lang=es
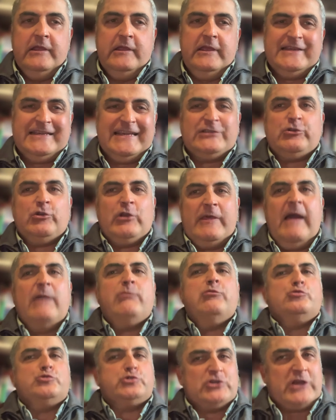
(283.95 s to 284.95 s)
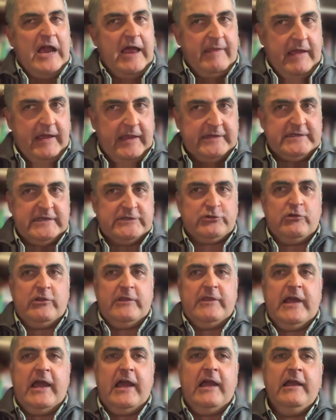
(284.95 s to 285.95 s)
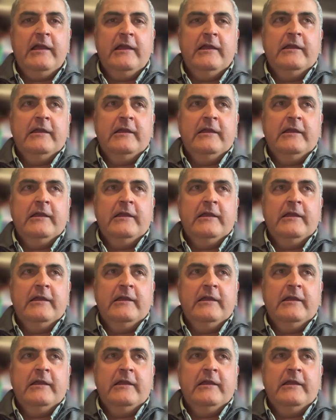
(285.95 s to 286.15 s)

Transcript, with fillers: esa soledad buscada, esa soledad